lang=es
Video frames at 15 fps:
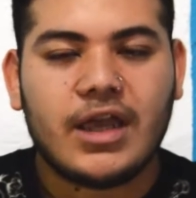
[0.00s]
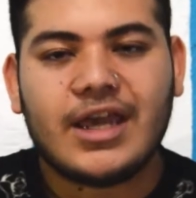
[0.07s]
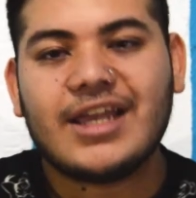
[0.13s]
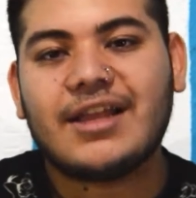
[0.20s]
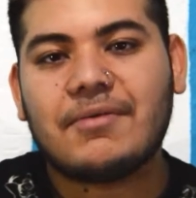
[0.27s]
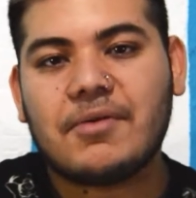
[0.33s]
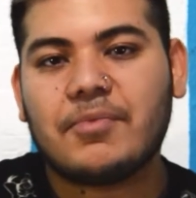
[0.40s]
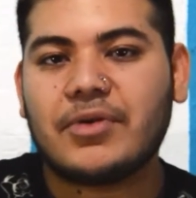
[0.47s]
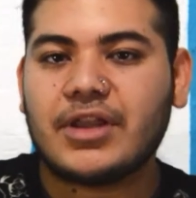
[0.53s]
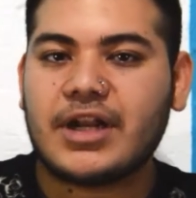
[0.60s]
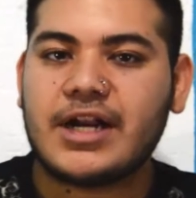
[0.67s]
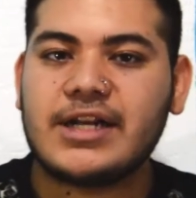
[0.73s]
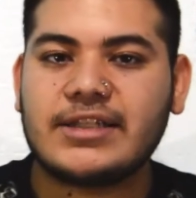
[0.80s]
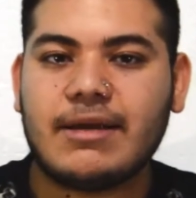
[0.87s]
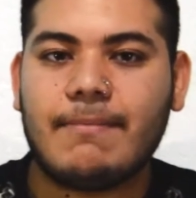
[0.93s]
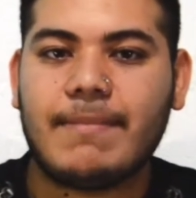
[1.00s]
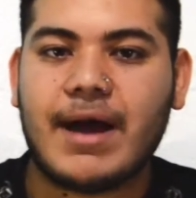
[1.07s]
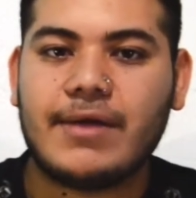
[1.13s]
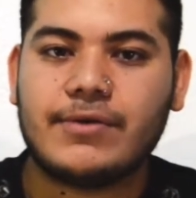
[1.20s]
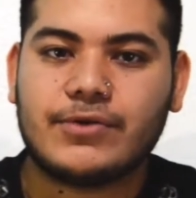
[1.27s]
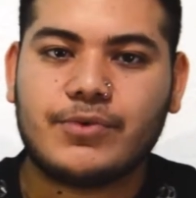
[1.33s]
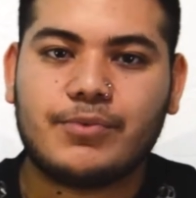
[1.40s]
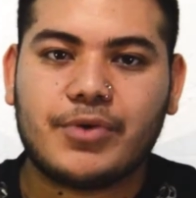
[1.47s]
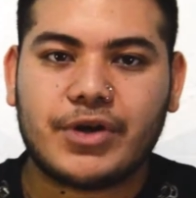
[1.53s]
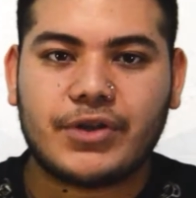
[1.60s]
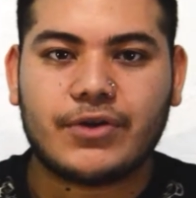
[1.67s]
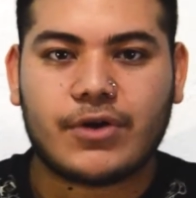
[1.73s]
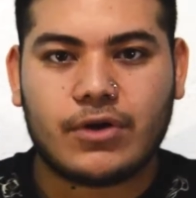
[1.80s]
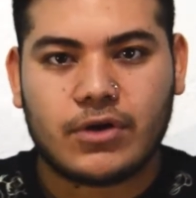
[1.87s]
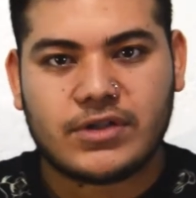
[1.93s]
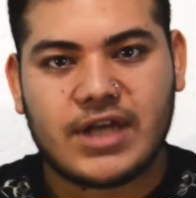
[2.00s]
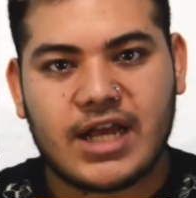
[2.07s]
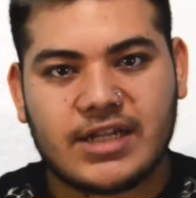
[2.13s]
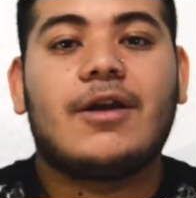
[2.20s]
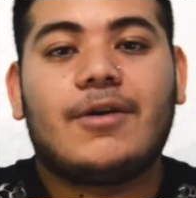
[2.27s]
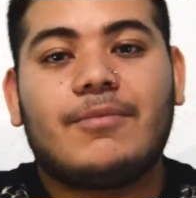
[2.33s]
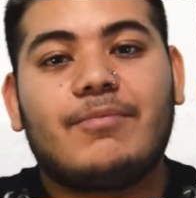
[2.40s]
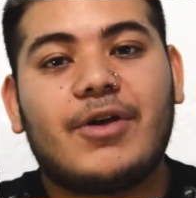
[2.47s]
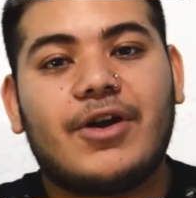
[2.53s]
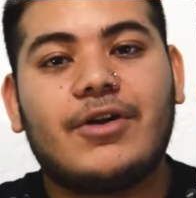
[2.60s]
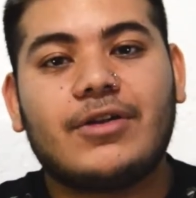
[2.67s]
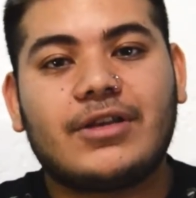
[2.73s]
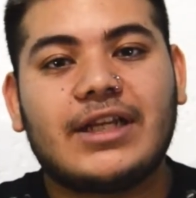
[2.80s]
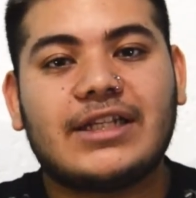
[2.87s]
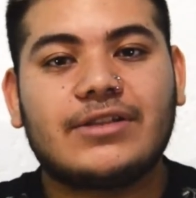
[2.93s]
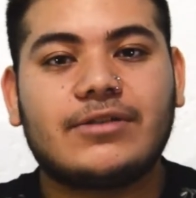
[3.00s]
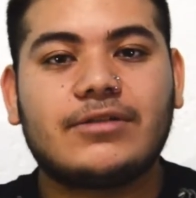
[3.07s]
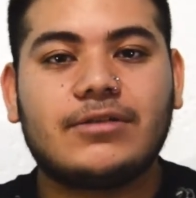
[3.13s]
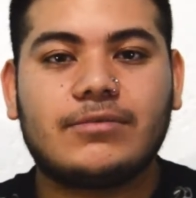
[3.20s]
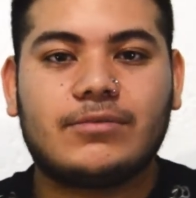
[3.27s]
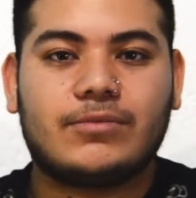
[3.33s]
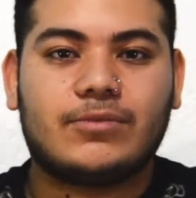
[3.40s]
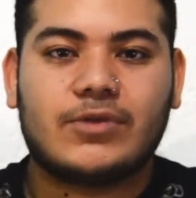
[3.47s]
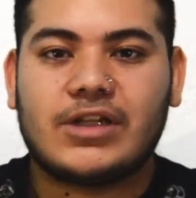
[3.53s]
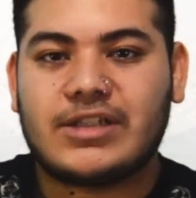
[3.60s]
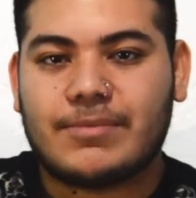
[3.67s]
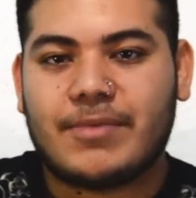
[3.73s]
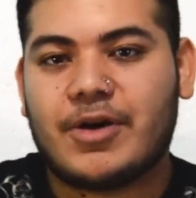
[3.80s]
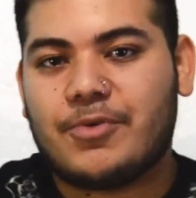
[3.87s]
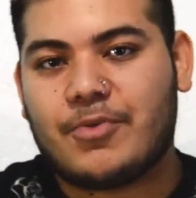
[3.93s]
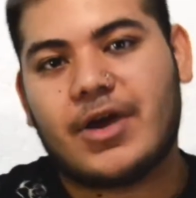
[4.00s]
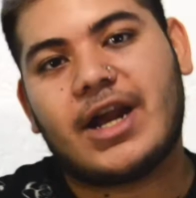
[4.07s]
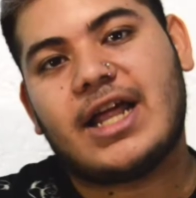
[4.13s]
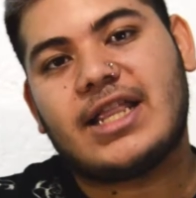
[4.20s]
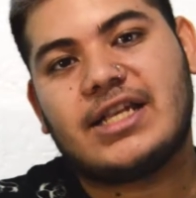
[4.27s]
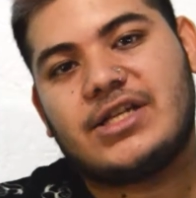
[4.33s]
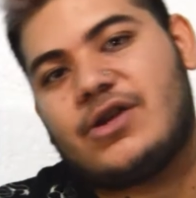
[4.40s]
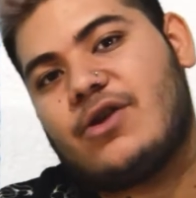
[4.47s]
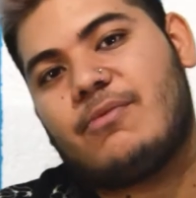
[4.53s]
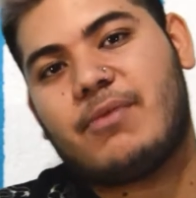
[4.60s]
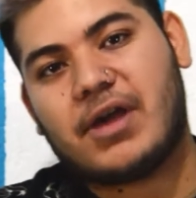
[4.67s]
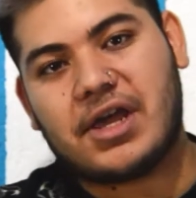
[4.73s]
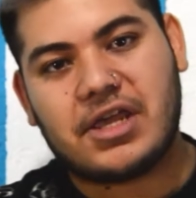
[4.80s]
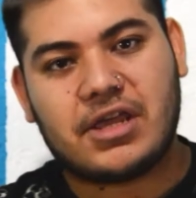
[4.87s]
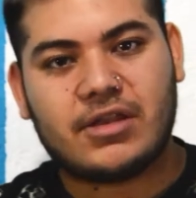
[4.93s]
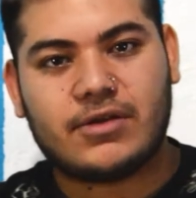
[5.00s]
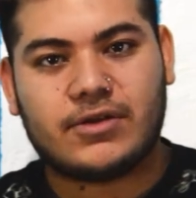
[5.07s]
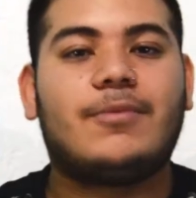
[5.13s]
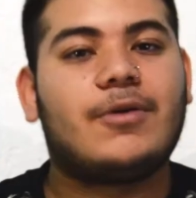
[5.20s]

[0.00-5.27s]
y también por tener estampados un poquito rosas, pero no tanto un estampado muy grande, sino pequeñito.